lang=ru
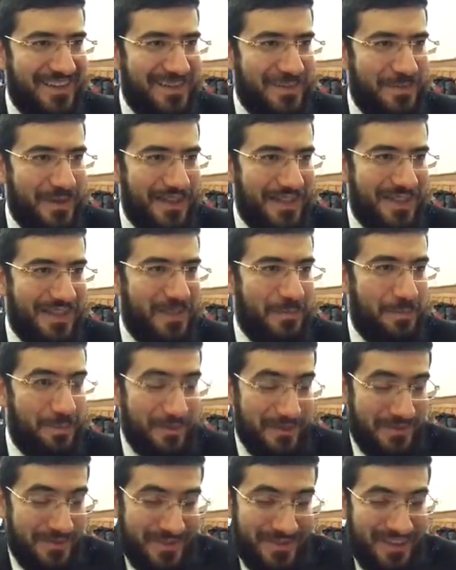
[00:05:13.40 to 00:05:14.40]
теперь надо...
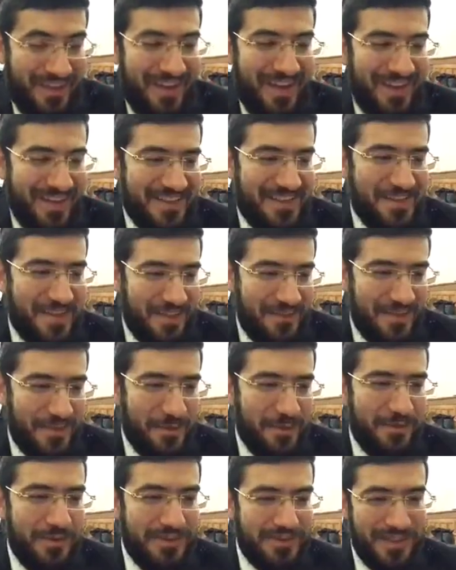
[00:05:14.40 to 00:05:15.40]
Э,
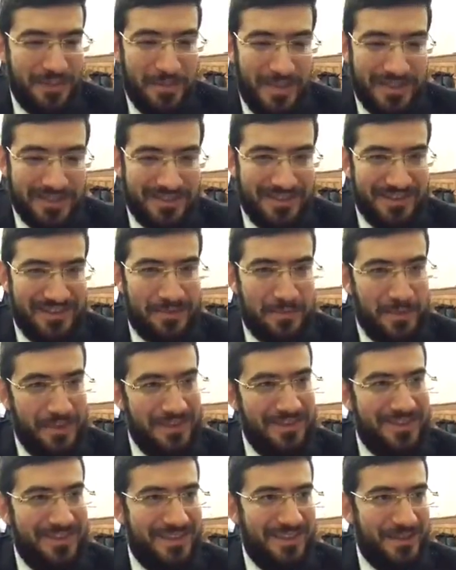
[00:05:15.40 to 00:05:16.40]
человек, у него есть обязанность
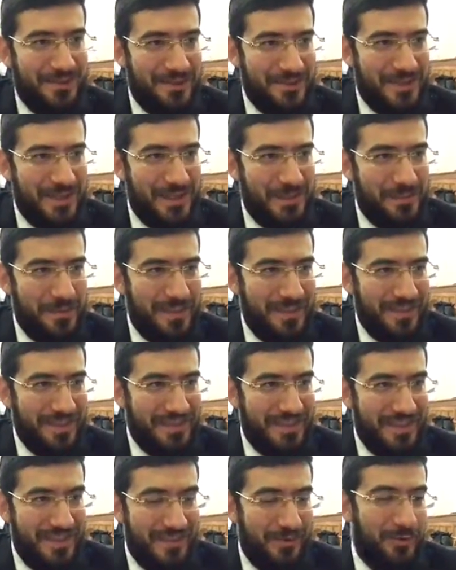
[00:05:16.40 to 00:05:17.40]
принести такое
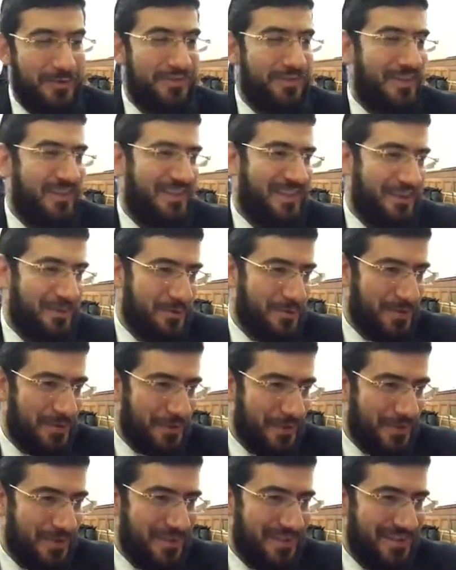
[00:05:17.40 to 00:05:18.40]
жертвоприношение. Он свои деньги уже
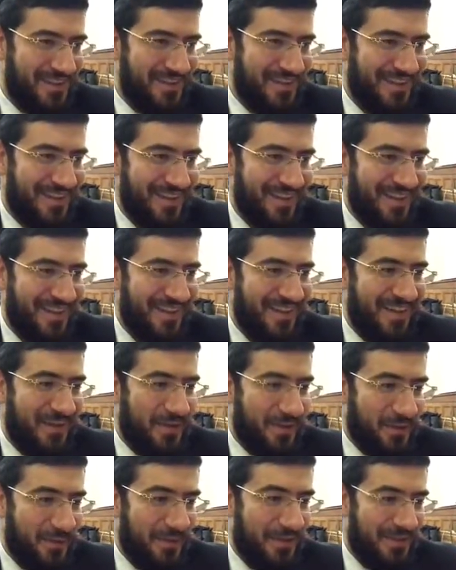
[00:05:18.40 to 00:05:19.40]
бросил,
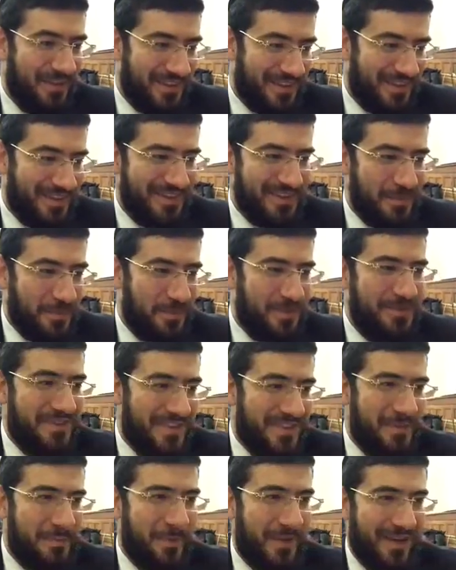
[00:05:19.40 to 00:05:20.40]
Коины
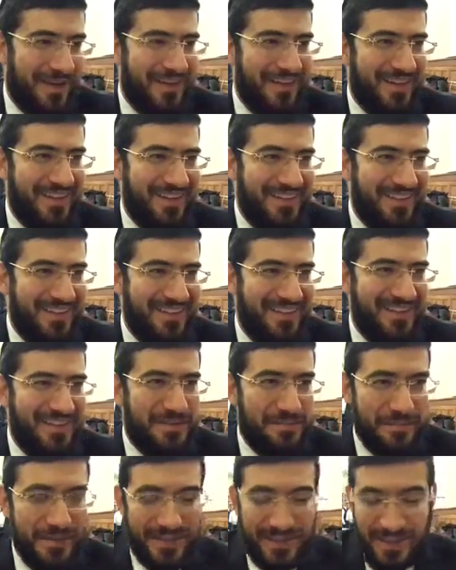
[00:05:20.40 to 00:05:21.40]
допустили брак. Да,
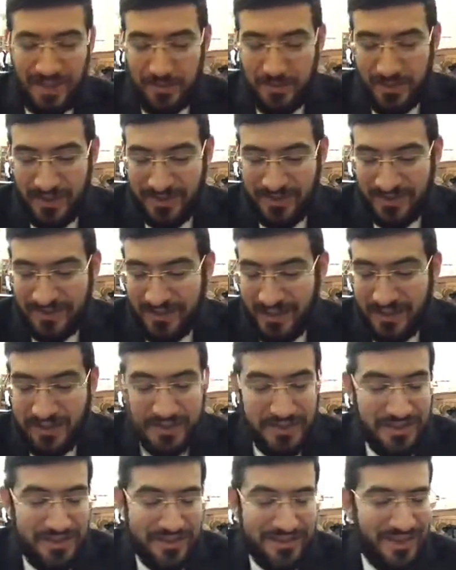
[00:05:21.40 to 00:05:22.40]
теперь как быть? Они
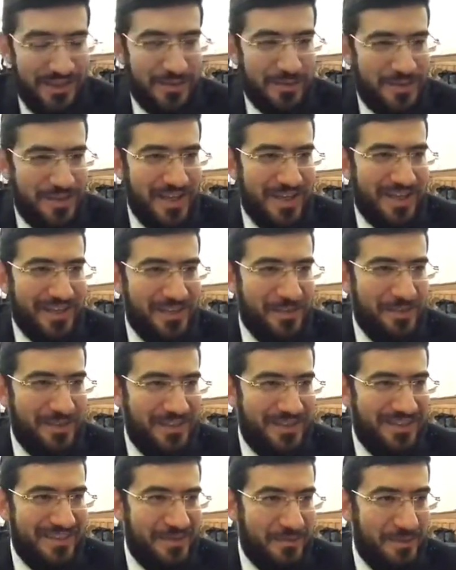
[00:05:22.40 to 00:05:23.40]
же не знают, чья это
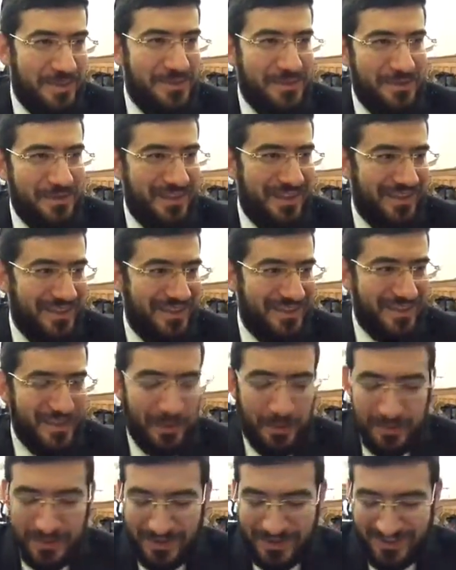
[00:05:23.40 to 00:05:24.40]
птица, поскольку это из
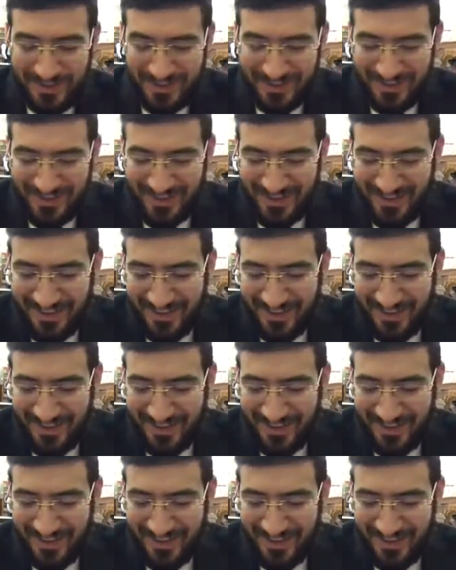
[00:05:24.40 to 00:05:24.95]
коробки деньги.